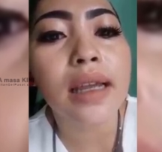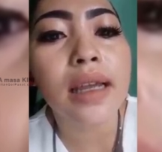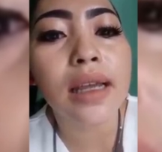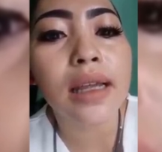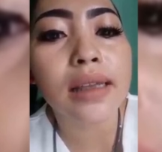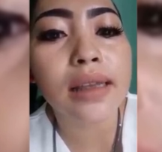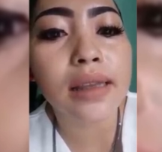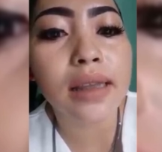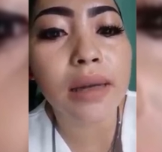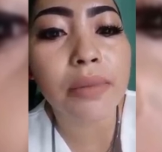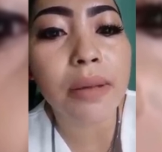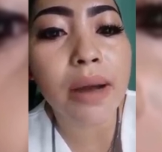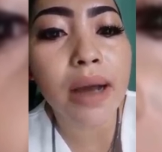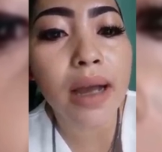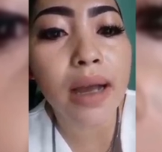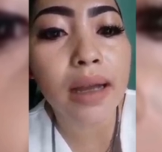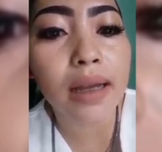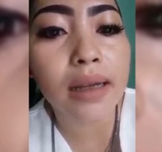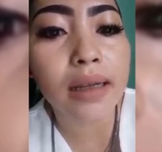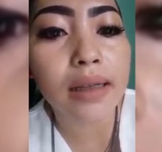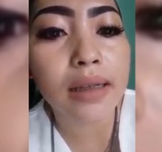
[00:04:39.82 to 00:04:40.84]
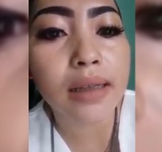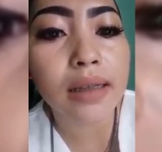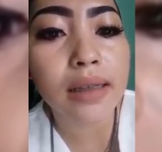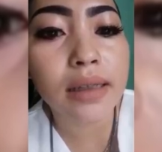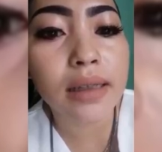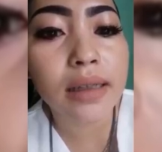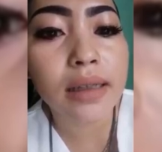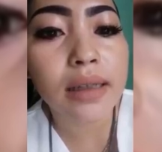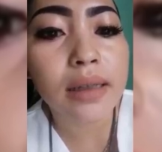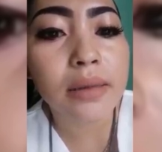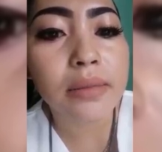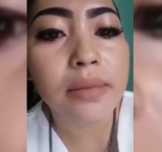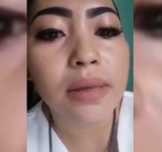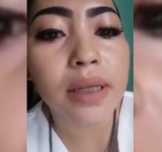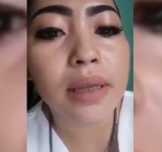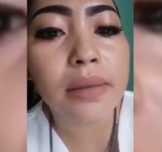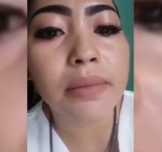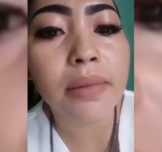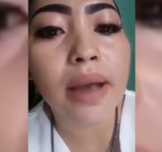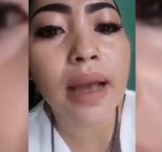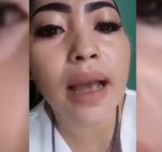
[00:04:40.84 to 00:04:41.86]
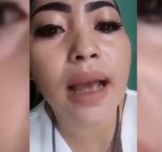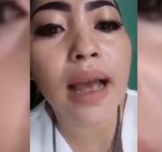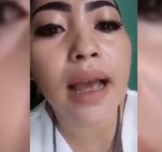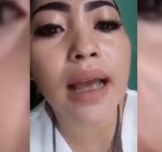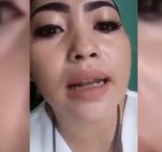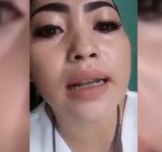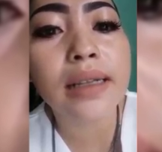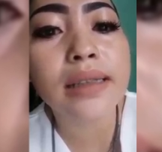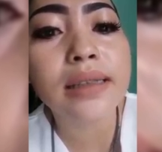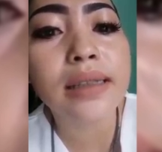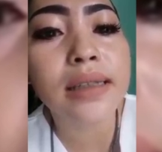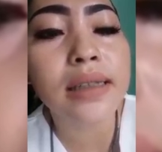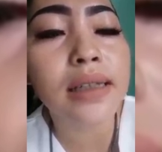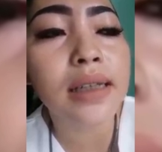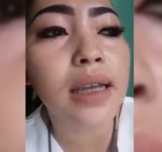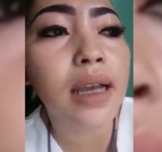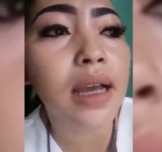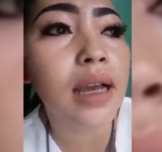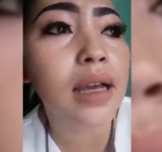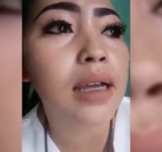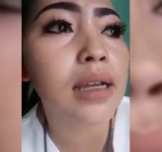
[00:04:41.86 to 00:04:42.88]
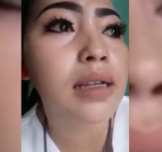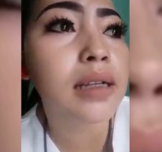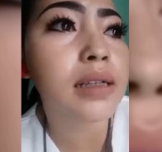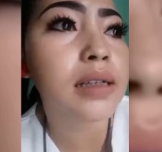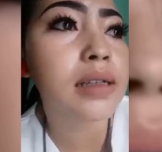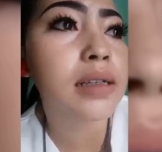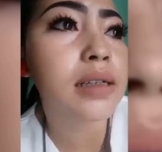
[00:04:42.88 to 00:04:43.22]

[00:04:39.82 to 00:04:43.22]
Eh, bang. Gimana sih ini ya?